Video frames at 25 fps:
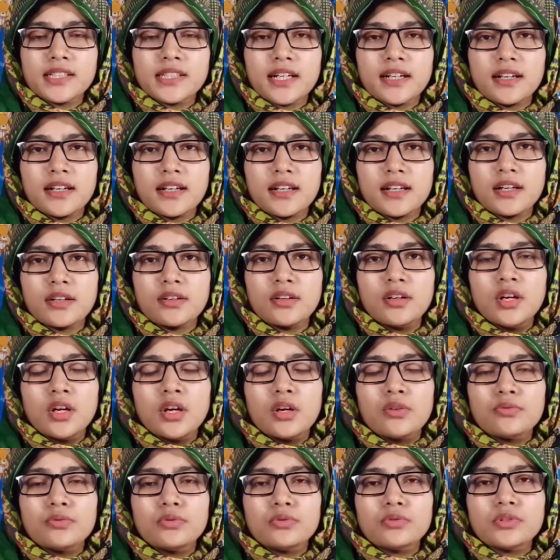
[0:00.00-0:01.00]
জানালার
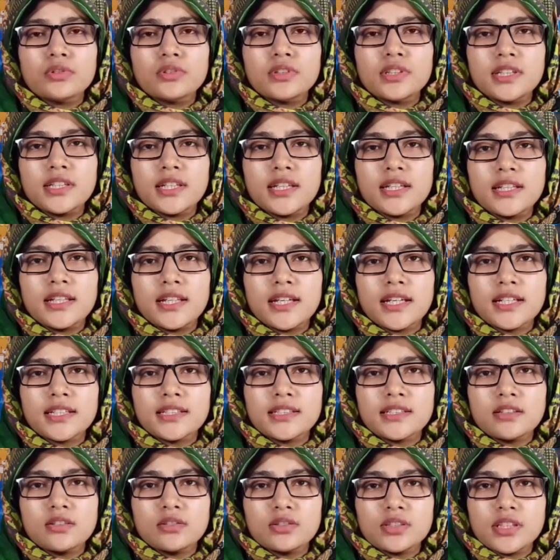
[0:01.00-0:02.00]
ফুটো দিয়ে
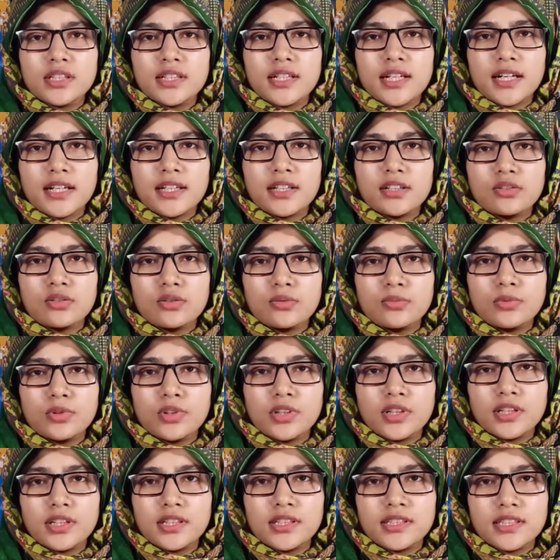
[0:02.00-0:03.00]
দেখেছিল সে রানীর
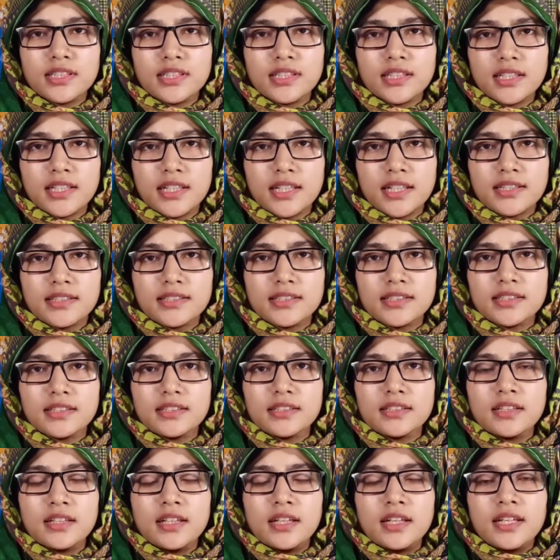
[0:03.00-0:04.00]
কোমরের নিচে তিল আছে
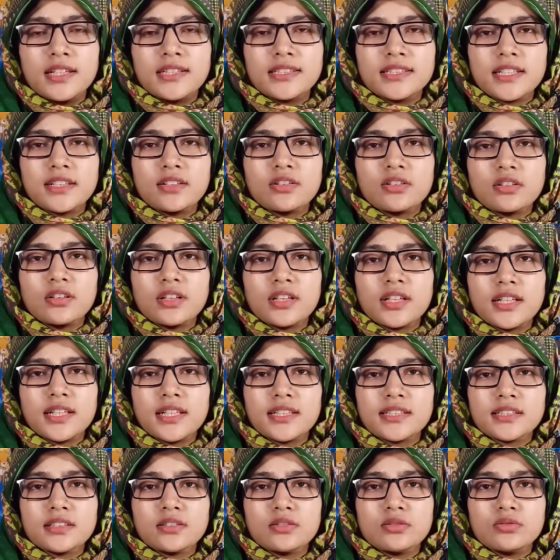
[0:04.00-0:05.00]
সেই
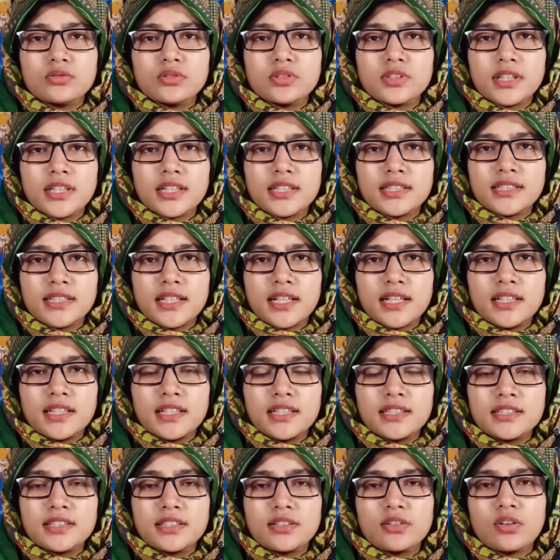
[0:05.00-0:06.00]
কথাটাই আজকে দুর্জয়কে
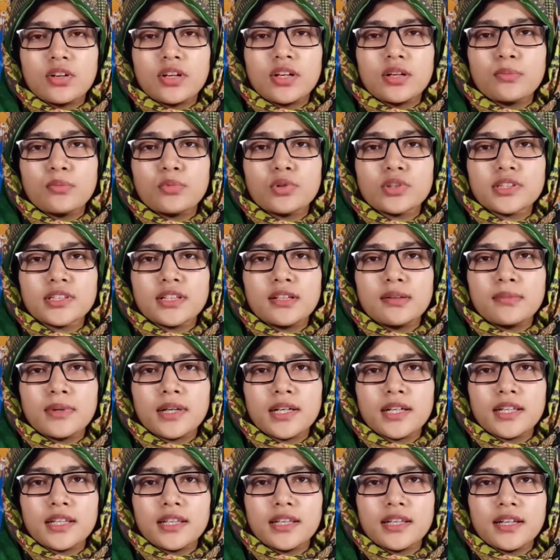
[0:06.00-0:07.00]
জানিয়েছে অনেক মশলা
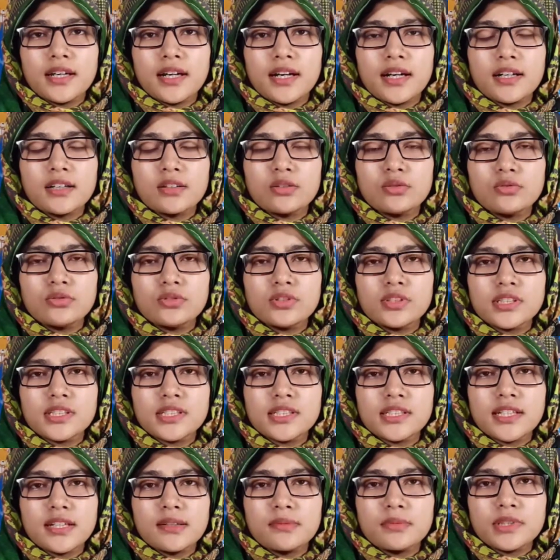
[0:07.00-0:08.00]
মাখিয়ে আর দুর্জয়
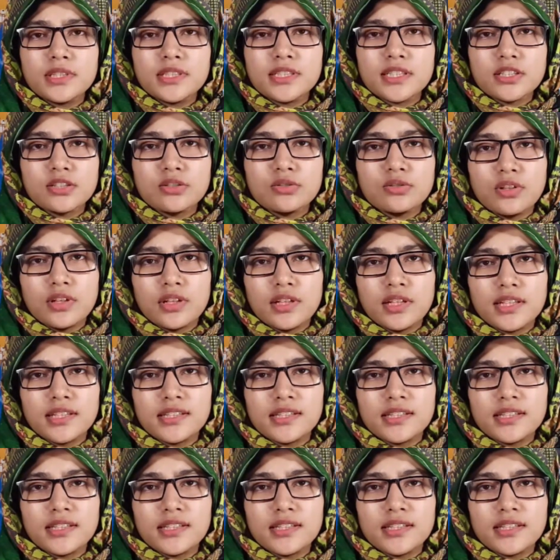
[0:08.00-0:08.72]
সেটাই বিশ্বাস করে